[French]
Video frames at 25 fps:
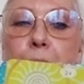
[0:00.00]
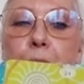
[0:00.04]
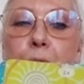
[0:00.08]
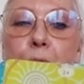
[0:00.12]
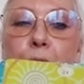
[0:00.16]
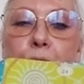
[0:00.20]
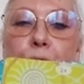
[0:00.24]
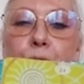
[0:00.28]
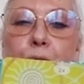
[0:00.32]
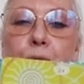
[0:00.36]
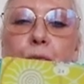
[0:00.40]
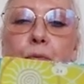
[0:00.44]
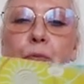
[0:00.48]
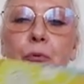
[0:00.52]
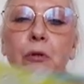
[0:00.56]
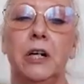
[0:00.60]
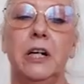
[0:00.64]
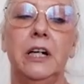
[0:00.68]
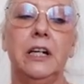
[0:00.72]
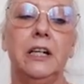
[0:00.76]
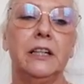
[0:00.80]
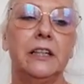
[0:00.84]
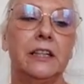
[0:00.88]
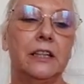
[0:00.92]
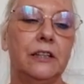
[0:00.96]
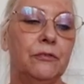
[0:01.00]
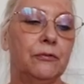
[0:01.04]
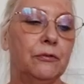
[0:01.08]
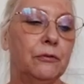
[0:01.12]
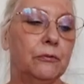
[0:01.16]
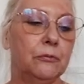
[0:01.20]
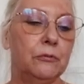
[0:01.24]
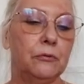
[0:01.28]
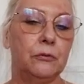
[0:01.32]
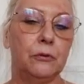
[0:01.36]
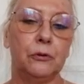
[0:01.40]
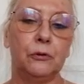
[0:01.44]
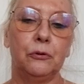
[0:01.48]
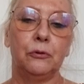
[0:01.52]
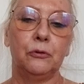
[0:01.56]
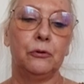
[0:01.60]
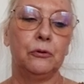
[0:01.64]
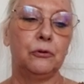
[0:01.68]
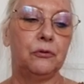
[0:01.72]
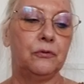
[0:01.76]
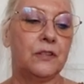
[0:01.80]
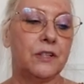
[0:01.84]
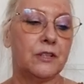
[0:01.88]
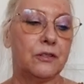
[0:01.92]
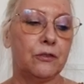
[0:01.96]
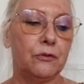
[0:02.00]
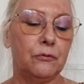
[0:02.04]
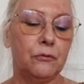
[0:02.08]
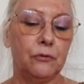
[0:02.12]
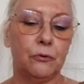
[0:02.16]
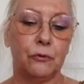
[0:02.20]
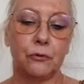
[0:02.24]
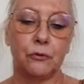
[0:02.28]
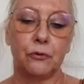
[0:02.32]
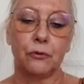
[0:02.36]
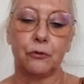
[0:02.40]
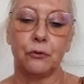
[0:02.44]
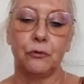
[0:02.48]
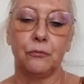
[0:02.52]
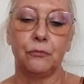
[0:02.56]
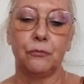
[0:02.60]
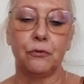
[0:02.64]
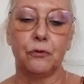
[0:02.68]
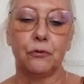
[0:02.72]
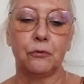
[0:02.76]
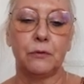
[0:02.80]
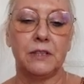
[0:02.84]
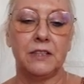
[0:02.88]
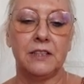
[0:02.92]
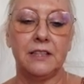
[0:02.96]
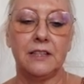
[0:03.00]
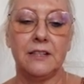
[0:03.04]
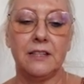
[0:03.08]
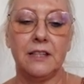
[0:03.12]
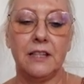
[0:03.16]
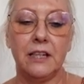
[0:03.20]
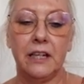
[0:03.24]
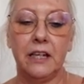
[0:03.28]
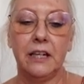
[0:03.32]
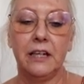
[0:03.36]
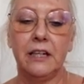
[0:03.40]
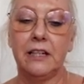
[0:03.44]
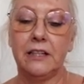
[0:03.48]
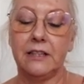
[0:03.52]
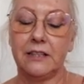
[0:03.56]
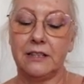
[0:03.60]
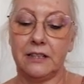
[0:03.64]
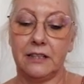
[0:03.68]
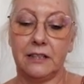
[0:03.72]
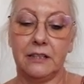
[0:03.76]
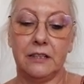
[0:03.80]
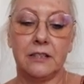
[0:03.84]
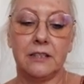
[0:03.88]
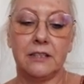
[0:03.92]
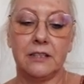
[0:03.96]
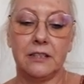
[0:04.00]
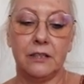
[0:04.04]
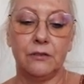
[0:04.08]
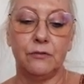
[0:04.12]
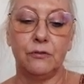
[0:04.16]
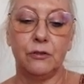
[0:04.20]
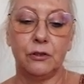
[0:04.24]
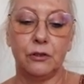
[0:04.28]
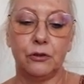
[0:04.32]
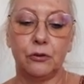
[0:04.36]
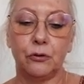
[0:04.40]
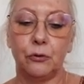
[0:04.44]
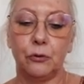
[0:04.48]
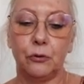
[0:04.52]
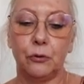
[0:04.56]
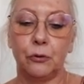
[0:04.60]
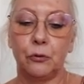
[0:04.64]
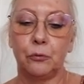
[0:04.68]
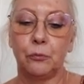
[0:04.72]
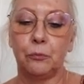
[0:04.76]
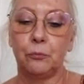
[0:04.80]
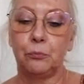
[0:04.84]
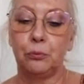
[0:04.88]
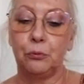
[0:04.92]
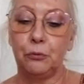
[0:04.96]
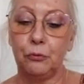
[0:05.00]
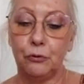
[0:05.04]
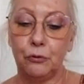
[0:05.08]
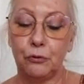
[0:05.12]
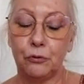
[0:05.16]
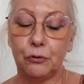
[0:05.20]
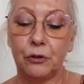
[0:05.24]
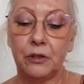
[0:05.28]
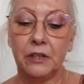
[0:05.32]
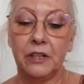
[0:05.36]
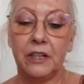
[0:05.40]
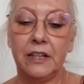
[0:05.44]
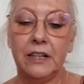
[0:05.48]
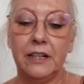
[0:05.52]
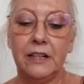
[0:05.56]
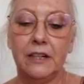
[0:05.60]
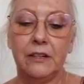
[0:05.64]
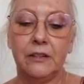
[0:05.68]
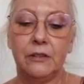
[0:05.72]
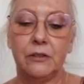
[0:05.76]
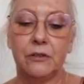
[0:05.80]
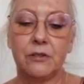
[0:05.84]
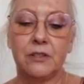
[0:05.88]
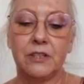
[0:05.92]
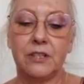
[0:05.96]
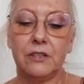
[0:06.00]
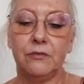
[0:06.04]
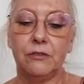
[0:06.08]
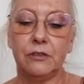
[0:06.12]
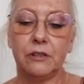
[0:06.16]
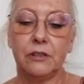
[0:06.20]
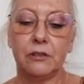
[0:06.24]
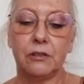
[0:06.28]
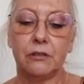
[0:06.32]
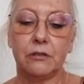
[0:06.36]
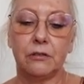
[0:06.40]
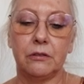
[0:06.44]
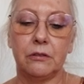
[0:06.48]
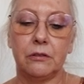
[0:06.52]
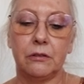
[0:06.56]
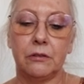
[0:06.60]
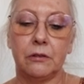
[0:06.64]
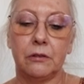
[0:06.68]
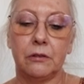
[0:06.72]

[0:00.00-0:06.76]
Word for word: pour vous, qui vont, euh, de toute façon, euh, ce que vous souhaitez, et c'est votre but, c'est votre...